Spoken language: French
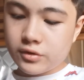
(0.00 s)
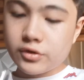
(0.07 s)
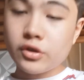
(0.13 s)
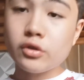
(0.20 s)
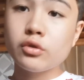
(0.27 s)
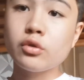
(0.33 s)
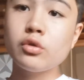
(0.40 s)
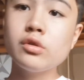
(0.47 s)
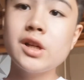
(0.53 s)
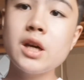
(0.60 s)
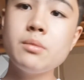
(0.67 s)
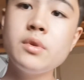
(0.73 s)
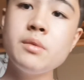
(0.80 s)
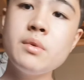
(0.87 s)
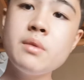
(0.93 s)
sans trop
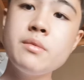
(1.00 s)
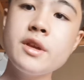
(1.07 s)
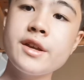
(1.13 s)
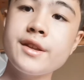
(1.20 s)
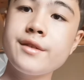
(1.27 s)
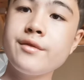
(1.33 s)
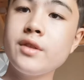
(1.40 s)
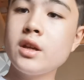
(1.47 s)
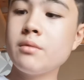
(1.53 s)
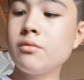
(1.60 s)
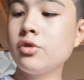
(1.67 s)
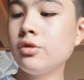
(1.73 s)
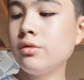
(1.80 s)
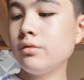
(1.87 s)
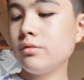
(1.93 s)
l'abîmer bien
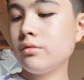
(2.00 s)
évidemment.